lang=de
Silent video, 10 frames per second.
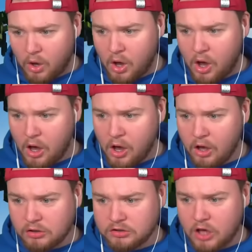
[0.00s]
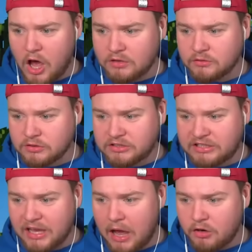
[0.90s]
Oh Gott, und
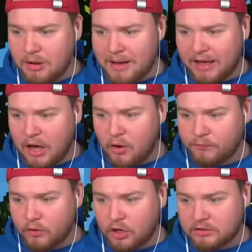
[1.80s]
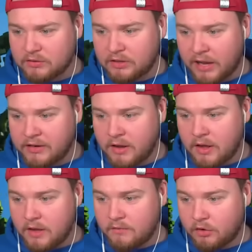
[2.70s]
hier auch nochmal rauf. Oh Gott, nein.
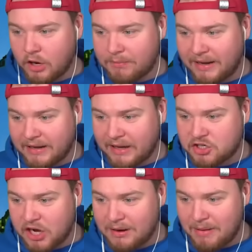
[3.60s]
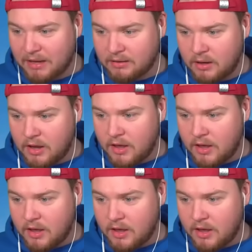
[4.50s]
Wir können bei der keinen Schaden machen.